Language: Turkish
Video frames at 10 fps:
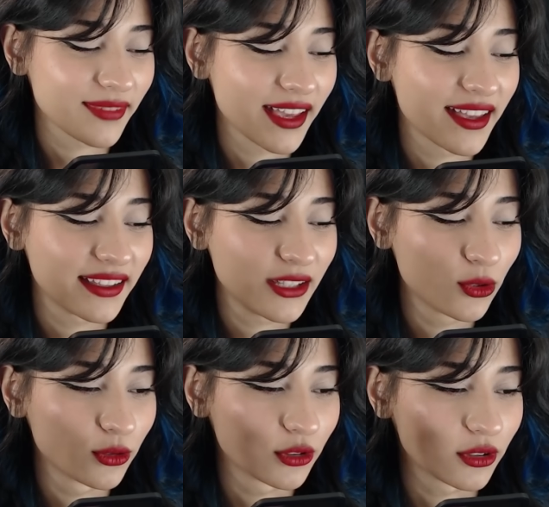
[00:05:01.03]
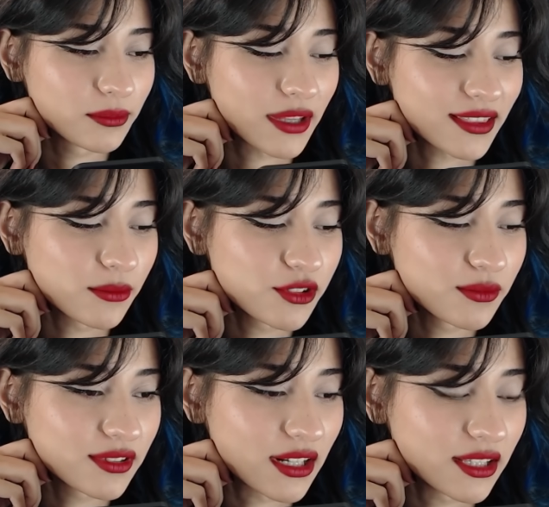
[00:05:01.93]
Ha iyi oldu. Patlamışım
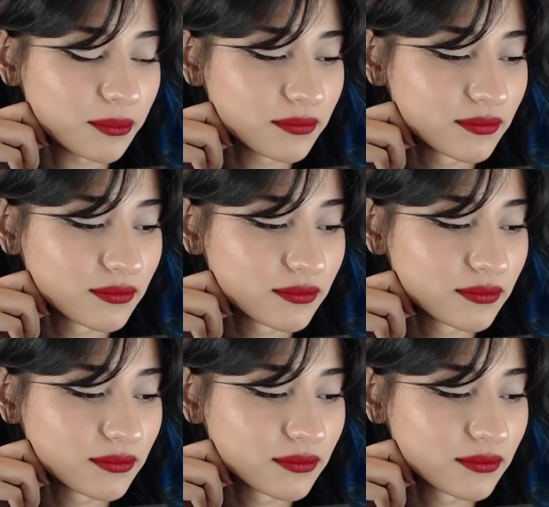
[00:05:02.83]
sıralayayım.